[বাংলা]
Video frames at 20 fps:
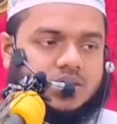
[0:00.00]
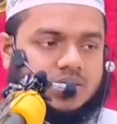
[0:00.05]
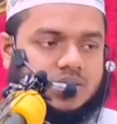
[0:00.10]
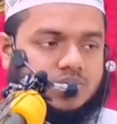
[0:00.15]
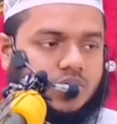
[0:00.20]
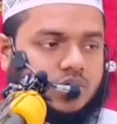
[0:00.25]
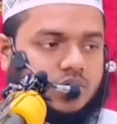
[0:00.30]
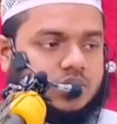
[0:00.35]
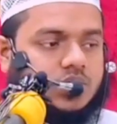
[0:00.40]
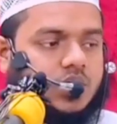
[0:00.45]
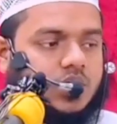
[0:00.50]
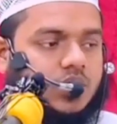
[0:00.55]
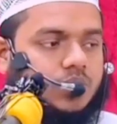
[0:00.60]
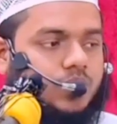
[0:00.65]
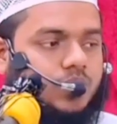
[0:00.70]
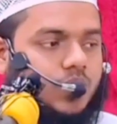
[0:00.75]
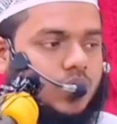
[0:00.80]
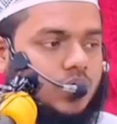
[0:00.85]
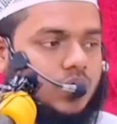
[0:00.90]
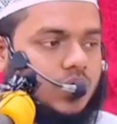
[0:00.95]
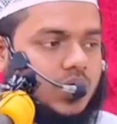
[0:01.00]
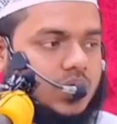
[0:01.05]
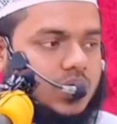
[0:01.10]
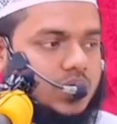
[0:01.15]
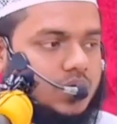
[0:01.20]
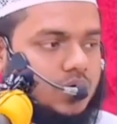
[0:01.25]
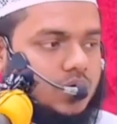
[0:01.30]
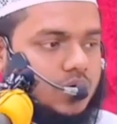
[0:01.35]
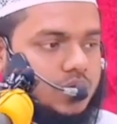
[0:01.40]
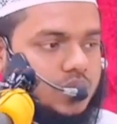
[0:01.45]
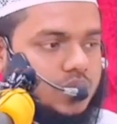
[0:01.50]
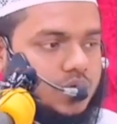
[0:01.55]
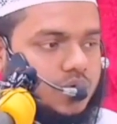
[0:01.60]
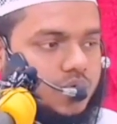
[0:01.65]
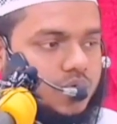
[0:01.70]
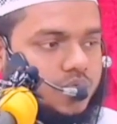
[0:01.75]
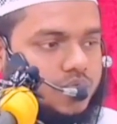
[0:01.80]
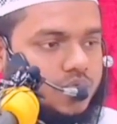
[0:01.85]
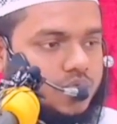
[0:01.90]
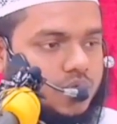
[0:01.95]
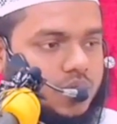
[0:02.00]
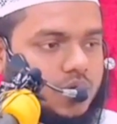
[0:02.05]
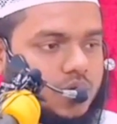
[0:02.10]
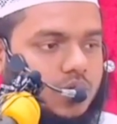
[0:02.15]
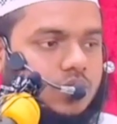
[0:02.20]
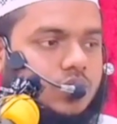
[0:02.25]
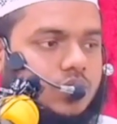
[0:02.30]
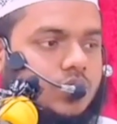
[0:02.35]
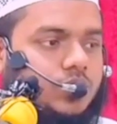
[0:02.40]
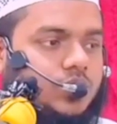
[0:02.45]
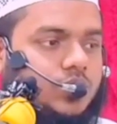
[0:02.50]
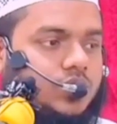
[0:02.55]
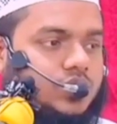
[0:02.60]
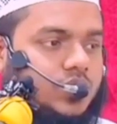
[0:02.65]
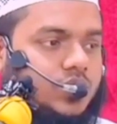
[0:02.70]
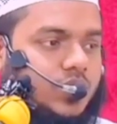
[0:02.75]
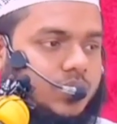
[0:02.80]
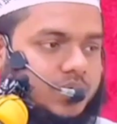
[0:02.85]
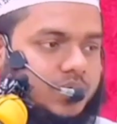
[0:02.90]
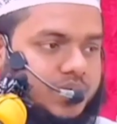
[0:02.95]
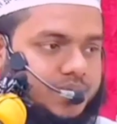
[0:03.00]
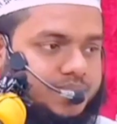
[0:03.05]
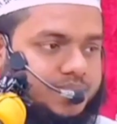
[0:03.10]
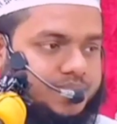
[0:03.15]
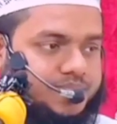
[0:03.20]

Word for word: এবং তারা পরকালে ক্ষতিগ্রস্তদের অন্তর্ভুক্ত হবে